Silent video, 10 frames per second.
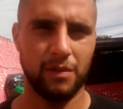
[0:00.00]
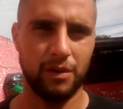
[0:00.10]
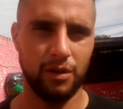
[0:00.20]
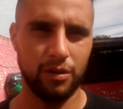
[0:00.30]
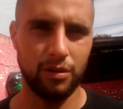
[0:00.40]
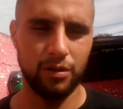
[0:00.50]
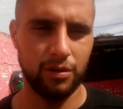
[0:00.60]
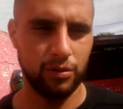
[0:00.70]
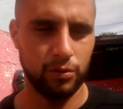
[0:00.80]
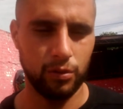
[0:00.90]
Diego
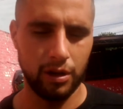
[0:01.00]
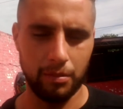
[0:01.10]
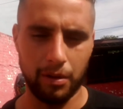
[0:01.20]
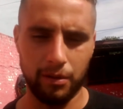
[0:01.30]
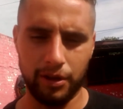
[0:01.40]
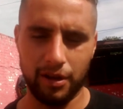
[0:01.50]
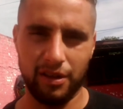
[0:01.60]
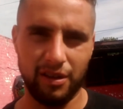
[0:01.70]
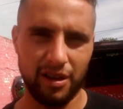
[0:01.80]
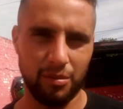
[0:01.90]
tuvo la amabilidad
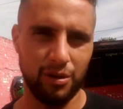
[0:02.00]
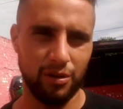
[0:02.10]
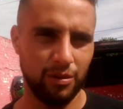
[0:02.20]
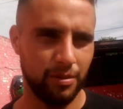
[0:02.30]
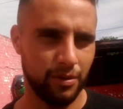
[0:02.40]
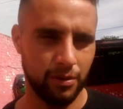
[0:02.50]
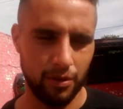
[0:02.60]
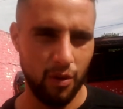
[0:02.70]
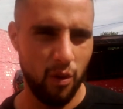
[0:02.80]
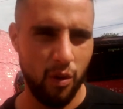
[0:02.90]
de dármelo, pero
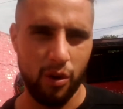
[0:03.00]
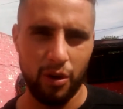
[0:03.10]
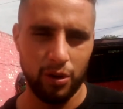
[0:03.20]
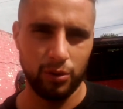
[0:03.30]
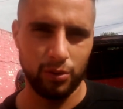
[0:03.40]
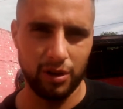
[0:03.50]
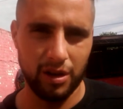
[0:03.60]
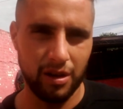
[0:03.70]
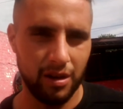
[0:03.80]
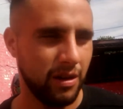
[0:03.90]
tuve la,
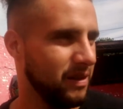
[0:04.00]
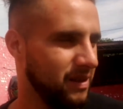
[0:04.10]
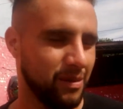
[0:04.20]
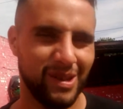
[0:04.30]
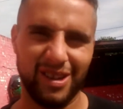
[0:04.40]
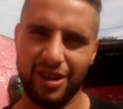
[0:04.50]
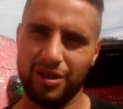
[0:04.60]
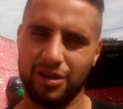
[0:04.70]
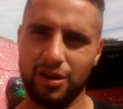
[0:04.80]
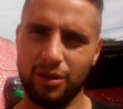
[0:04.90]
la de racha
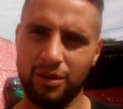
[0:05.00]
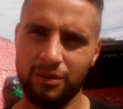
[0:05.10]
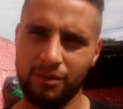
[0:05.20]
de